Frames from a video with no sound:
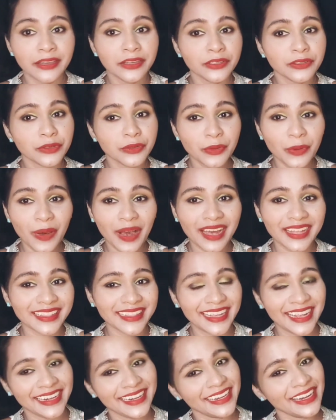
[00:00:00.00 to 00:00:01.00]
সো আর
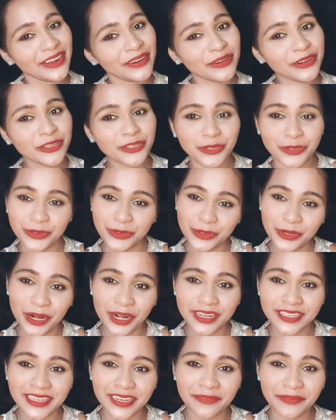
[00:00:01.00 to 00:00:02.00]
দেরি না করে শুরু করা
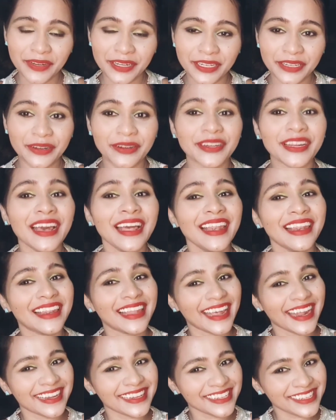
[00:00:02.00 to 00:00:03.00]
যাক ভিডিওটা লেট
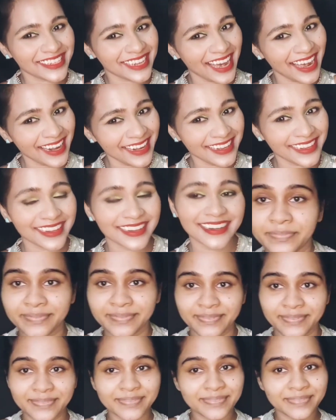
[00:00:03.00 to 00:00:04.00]
স্টার্ট
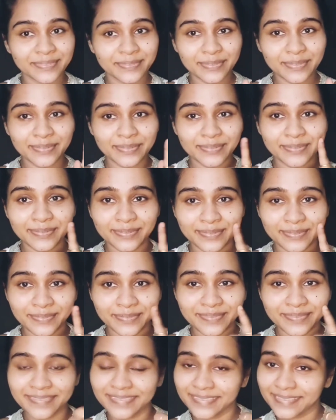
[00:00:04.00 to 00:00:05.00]
মেকআপ শুরু
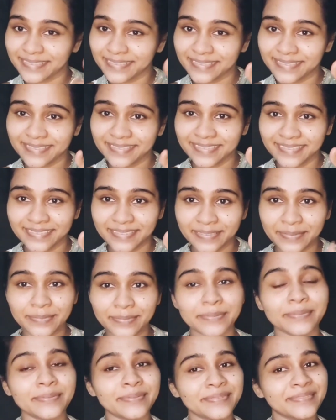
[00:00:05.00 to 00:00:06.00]
করার আগে আমি
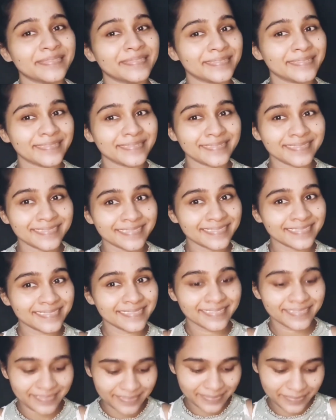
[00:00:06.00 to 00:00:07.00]
আমার সিটিএমটা
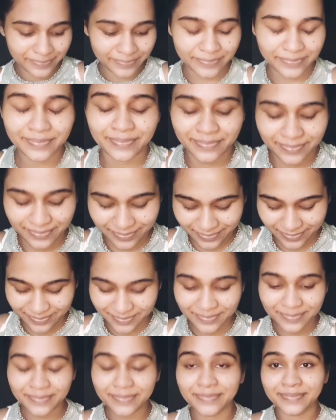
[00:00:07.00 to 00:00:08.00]
ফলো করে নিয়েছি
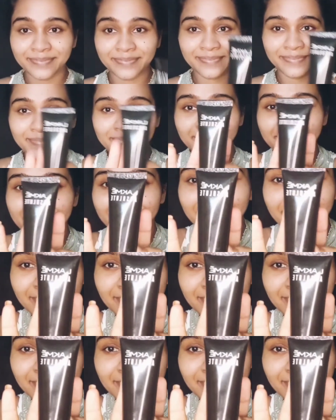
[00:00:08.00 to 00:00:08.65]
এরপর